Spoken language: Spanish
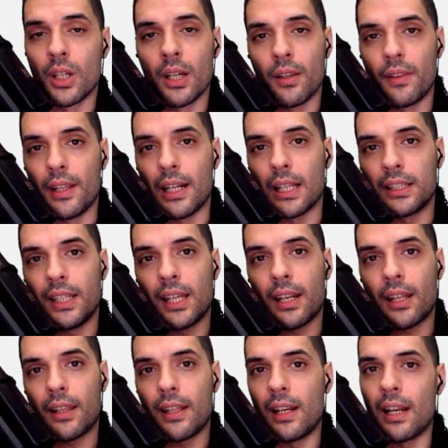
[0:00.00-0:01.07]
de la
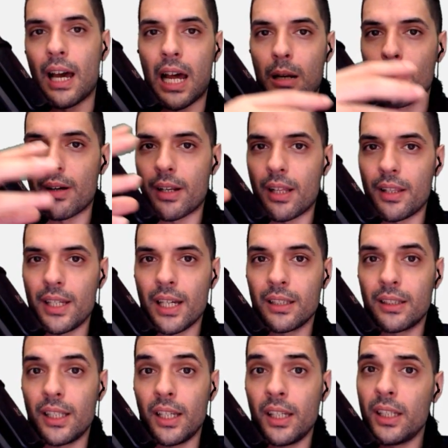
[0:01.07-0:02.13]
tierra del Alba
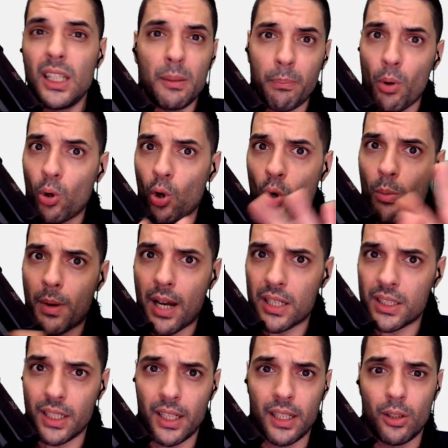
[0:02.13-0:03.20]
Radiante y poco más,
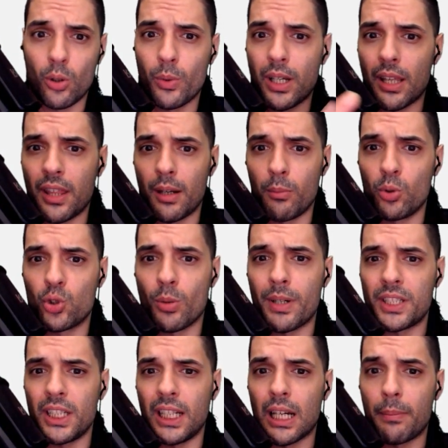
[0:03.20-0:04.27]
¿eh? no voy a hacer mucho más
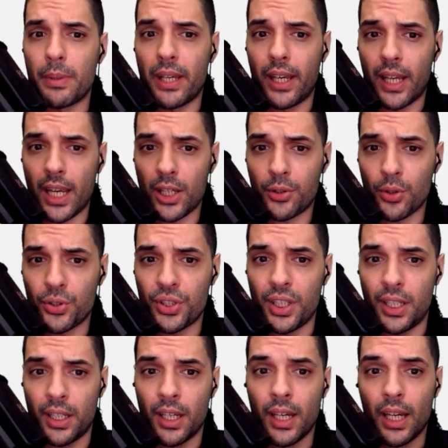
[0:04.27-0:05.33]
hincapié. Eso
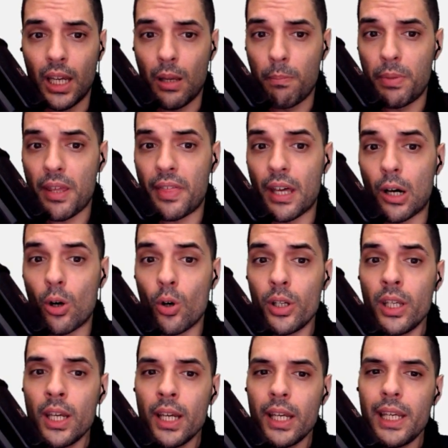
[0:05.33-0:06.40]
sí, empieza hoy
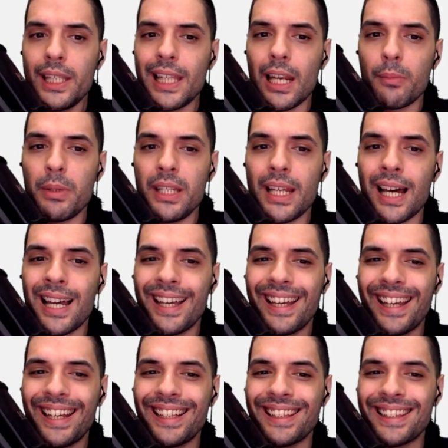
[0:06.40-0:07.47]
y termina
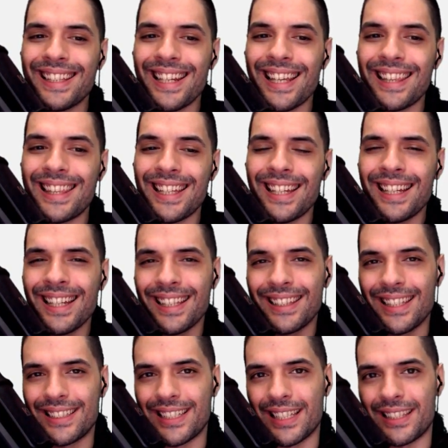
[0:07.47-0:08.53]
el 13
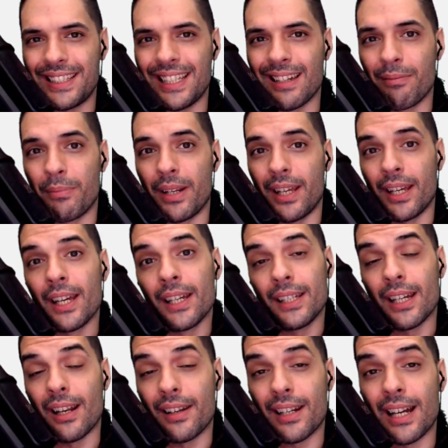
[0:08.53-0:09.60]
de septiembre.
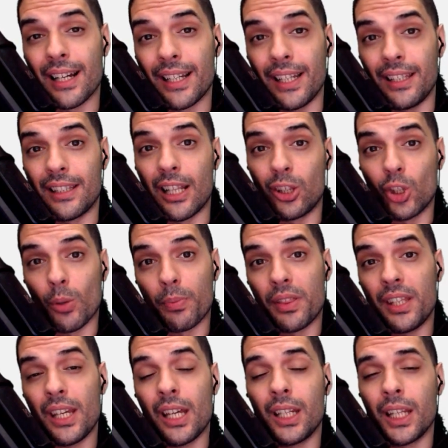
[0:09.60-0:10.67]
El ranking del top
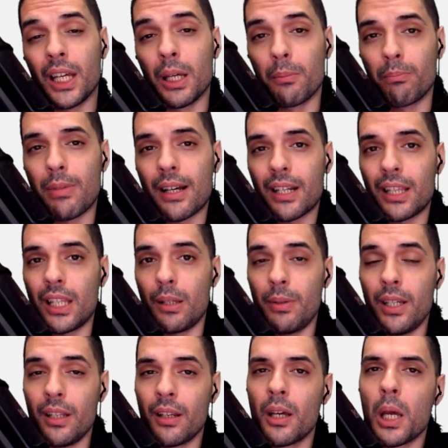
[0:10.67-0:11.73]
100 va a
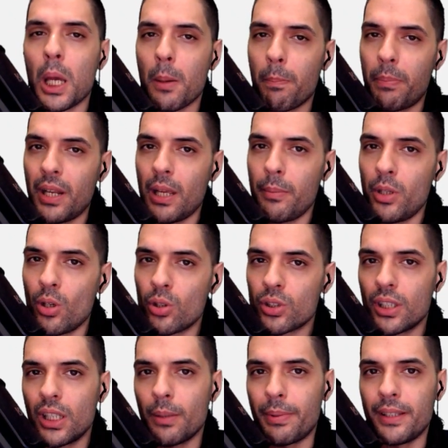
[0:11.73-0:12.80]
recibir premios
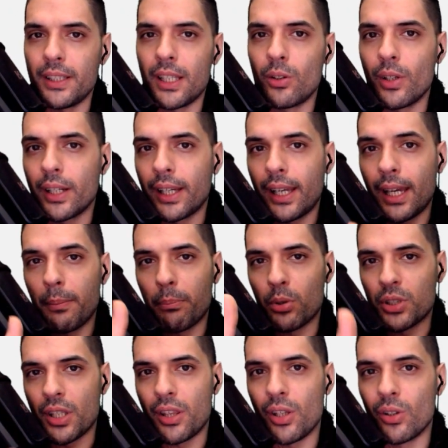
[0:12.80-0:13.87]
dependiendo en qué
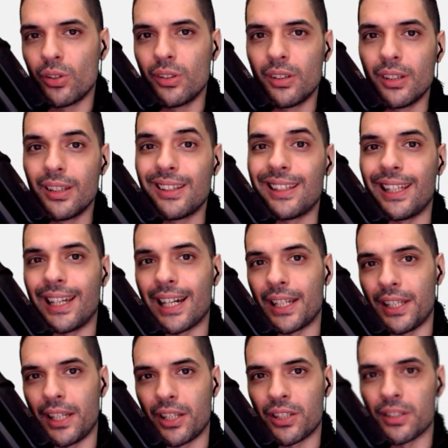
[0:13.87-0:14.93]
posición te
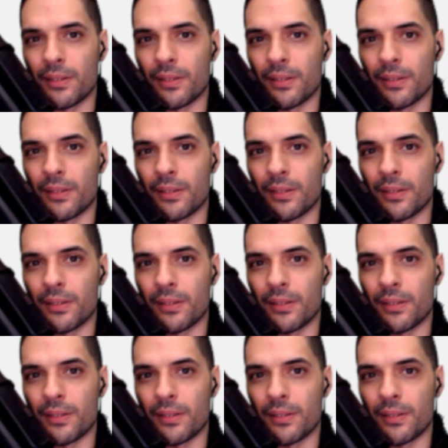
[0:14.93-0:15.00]
halles.